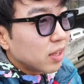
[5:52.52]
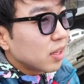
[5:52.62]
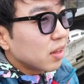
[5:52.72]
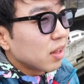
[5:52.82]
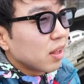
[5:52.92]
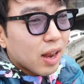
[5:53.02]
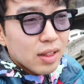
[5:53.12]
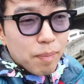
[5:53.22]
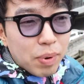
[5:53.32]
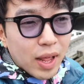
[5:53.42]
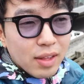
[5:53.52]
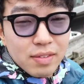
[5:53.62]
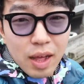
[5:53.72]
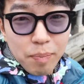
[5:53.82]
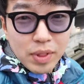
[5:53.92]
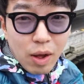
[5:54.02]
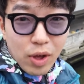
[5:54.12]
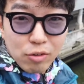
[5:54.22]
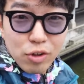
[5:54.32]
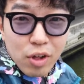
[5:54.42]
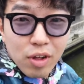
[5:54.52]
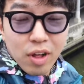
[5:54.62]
있는 캐나다 플레이스 앞에 나와 있고요